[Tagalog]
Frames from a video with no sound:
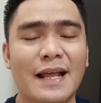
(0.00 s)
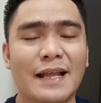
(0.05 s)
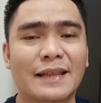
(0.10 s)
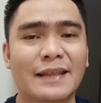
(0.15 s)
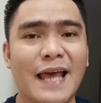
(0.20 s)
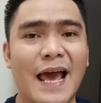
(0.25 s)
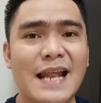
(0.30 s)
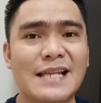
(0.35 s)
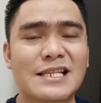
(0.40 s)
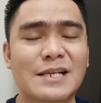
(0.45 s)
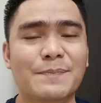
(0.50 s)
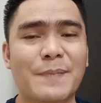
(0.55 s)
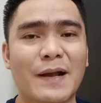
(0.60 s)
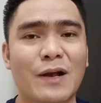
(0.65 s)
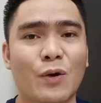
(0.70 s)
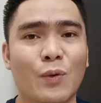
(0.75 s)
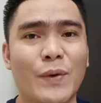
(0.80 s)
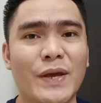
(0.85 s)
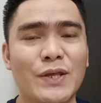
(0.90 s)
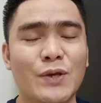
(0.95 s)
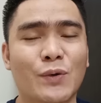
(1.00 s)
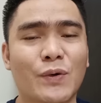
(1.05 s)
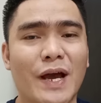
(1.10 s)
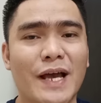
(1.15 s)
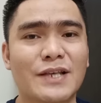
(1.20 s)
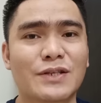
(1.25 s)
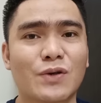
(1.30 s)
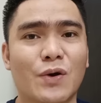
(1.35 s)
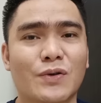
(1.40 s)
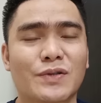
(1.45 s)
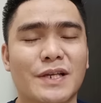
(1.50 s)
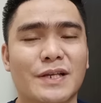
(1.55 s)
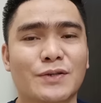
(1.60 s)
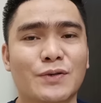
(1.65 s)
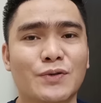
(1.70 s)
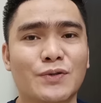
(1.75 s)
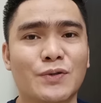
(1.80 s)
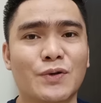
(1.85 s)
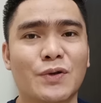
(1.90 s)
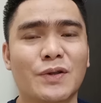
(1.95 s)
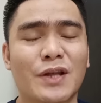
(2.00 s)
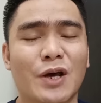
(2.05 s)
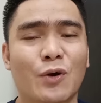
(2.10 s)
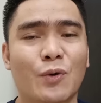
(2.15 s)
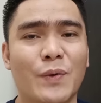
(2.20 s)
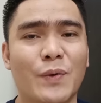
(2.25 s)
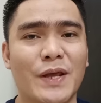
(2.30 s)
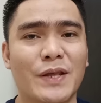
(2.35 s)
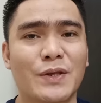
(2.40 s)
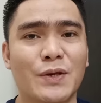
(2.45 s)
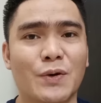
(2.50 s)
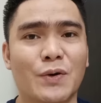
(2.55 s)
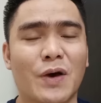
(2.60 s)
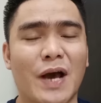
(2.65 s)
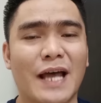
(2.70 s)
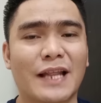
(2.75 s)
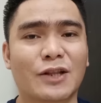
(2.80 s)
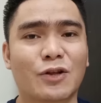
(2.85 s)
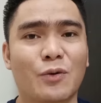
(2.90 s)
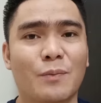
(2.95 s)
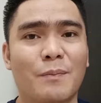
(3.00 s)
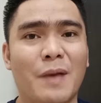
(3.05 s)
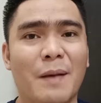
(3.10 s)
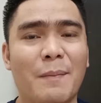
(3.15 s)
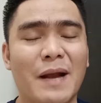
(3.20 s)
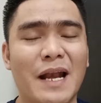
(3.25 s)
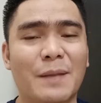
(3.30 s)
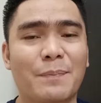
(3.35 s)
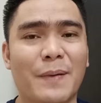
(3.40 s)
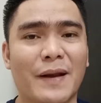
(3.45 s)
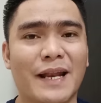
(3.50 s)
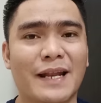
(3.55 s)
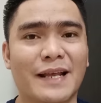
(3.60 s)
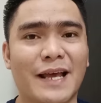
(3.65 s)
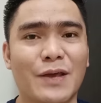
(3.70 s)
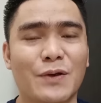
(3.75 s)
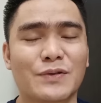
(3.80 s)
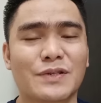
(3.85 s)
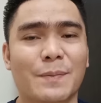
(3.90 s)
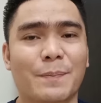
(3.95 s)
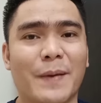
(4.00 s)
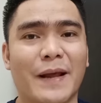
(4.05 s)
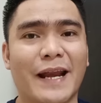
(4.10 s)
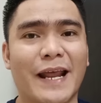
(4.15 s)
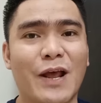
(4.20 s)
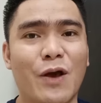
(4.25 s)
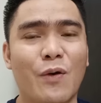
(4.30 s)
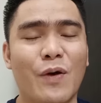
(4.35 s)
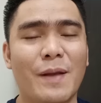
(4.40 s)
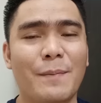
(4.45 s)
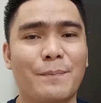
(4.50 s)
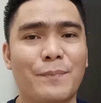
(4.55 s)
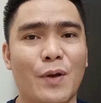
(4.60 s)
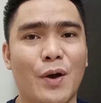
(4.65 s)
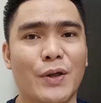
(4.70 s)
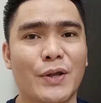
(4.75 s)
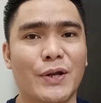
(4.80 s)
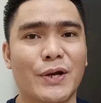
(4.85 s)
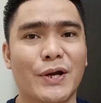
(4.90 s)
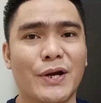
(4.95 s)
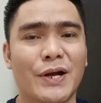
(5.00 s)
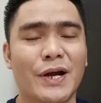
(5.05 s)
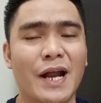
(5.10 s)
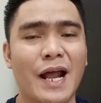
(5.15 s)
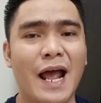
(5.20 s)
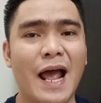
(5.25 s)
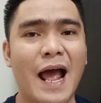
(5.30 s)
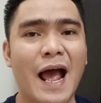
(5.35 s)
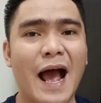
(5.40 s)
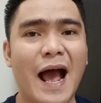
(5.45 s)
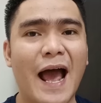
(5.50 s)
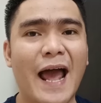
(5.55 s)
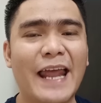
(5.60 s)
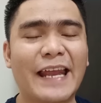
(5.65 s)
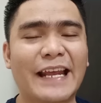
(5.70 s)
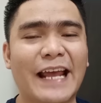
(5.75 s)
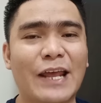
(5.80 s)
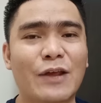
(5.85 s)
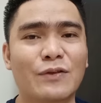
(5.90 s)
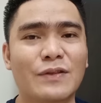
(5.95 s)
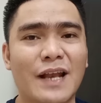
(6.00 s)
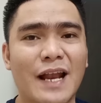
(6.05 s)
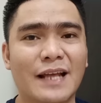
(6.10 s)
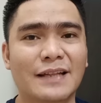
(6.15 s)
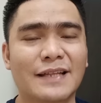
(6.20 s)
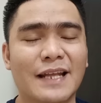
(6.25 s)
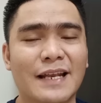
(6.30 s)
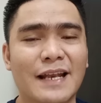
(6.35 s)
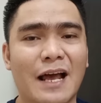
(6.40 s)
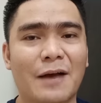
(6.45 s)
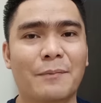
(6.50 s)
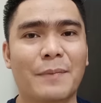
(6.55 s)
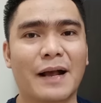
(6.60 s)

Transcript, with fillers: Dahil sa pag-uwi nyo guys or sa susunod na uwi nyo at kung babalik pa rin kayo sa parehong employer, ay kayo na lang din ang